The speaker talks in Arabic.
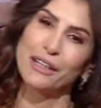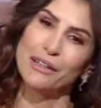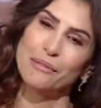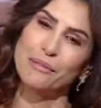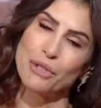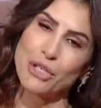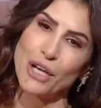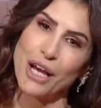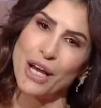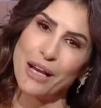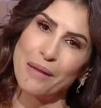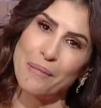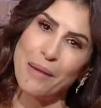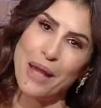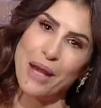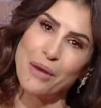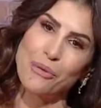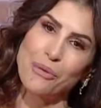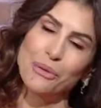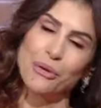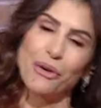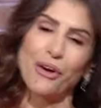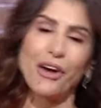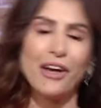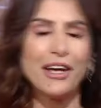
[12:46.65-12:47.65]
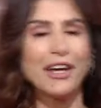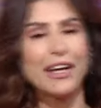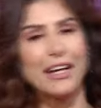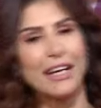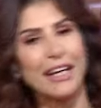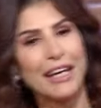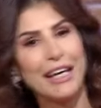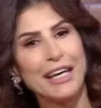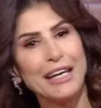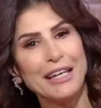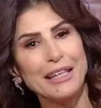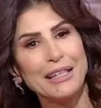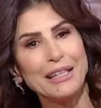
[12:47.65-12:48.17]
اللي مش عاجباكم نغير
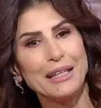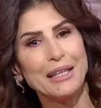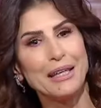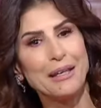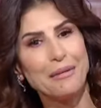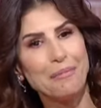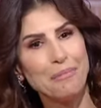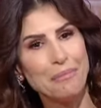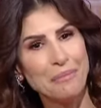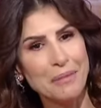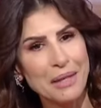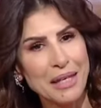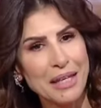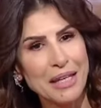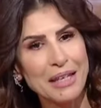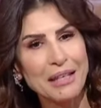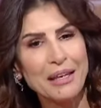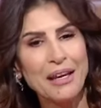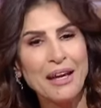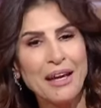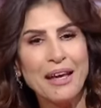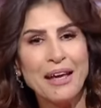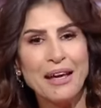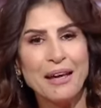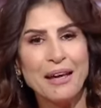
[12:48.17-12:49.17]
ايه نجيب مين